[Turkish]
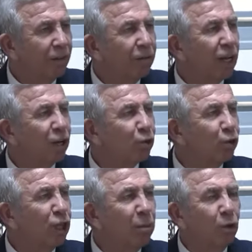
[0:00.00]
ve
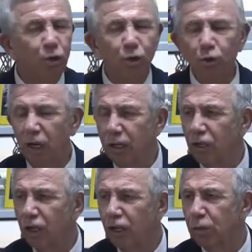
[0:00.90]
gündeme unutturan
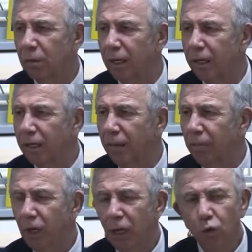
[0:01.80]
çalışmalarına
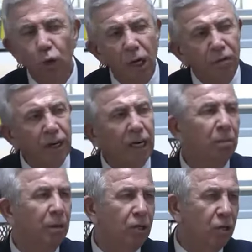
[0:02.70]
kulak
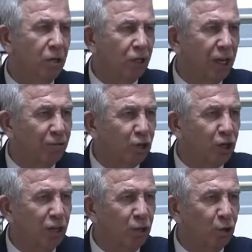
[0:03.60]
verilmemesini
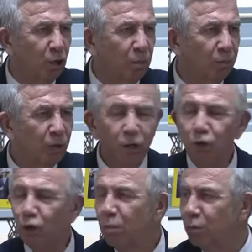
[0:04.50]
tavsiye ediyorum.
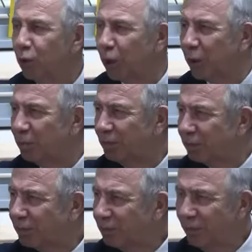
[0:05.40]
Durum budur.
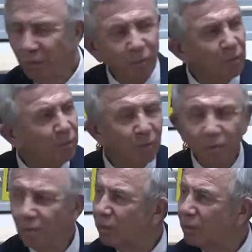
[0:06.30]
Efendim bir de... İstifa için
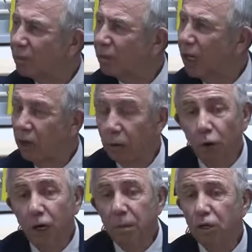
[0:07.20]
efendim? E,
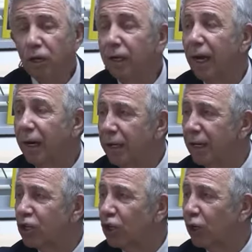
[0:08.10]
öyle bir şey
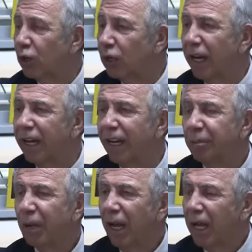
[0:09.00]
nereden çıkıyor? Yani
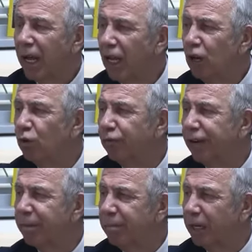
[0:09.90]
en
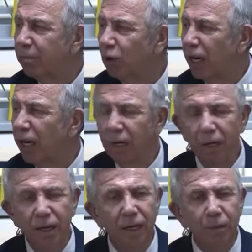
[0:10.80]
ufak bir böyle
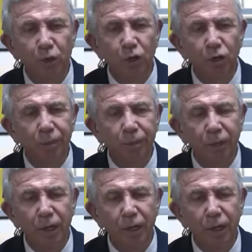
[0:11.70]
e, bunu